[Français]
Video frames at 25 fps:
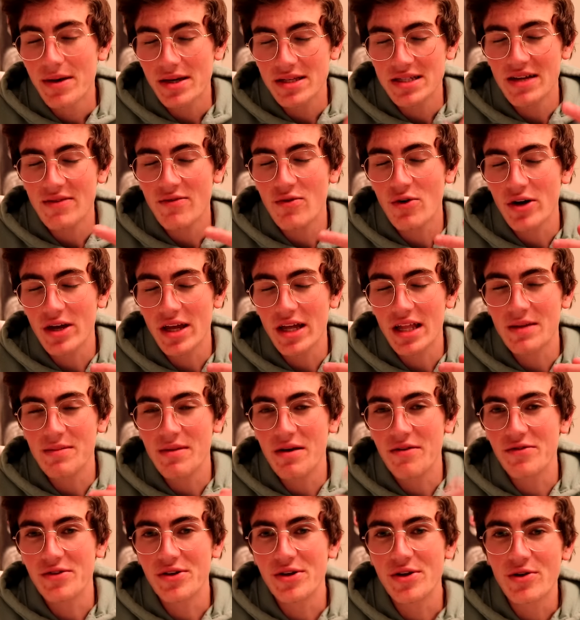Merci d'avoir regardé
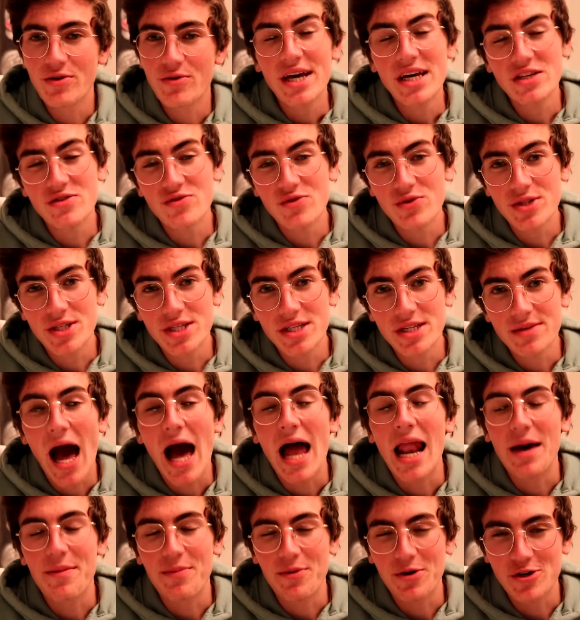ma vidéo. Et je vous dis
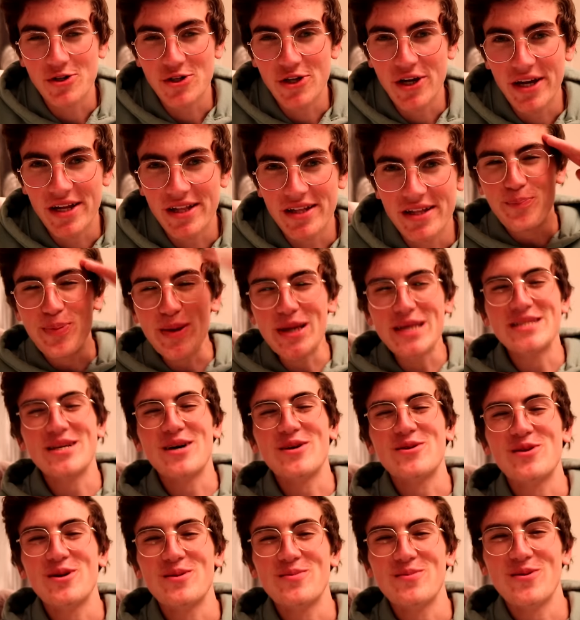à la prochaine. Peace
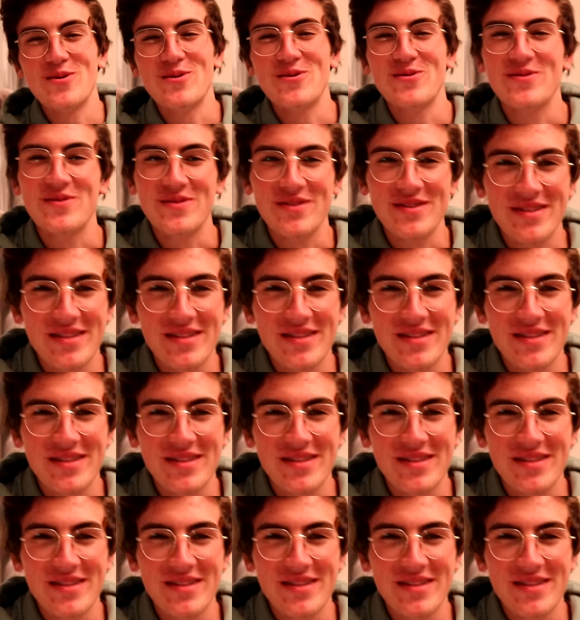out tout le monde!